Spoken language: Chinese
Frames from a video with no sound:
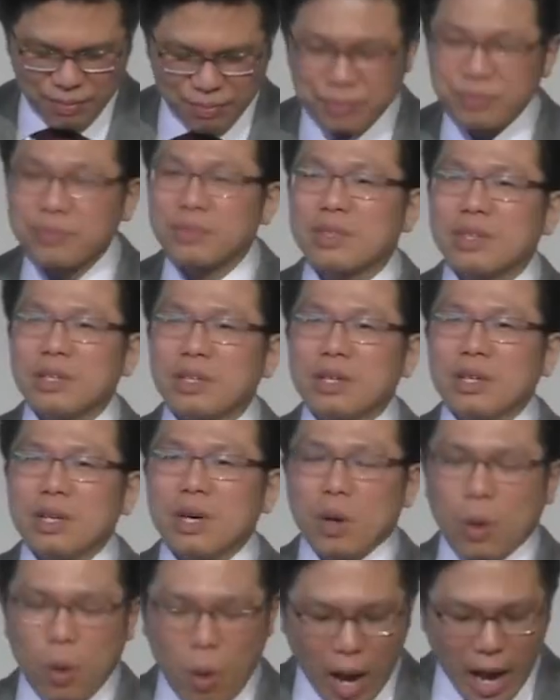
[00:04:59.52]
可是在
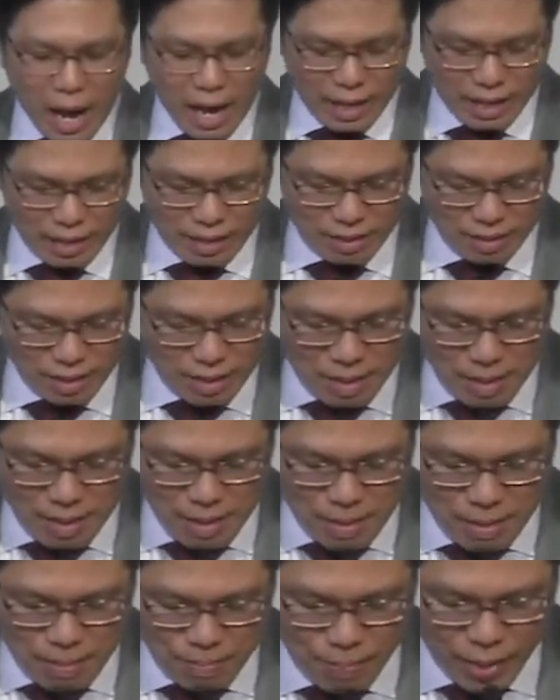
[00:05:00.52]
这里呢，无知
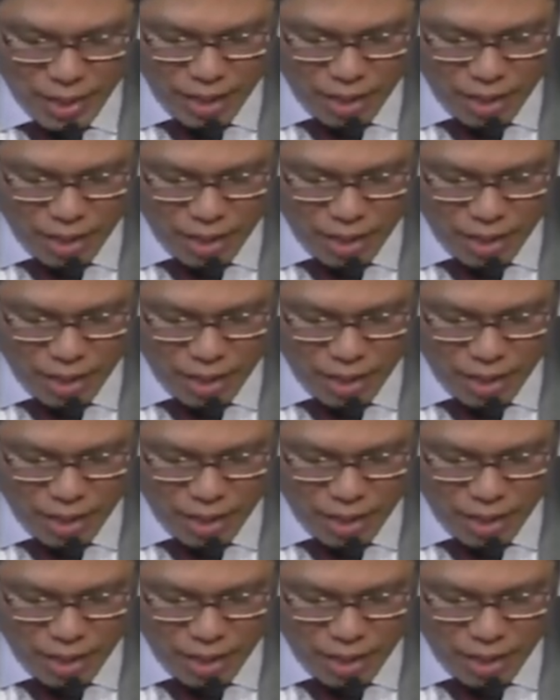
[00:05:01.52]
并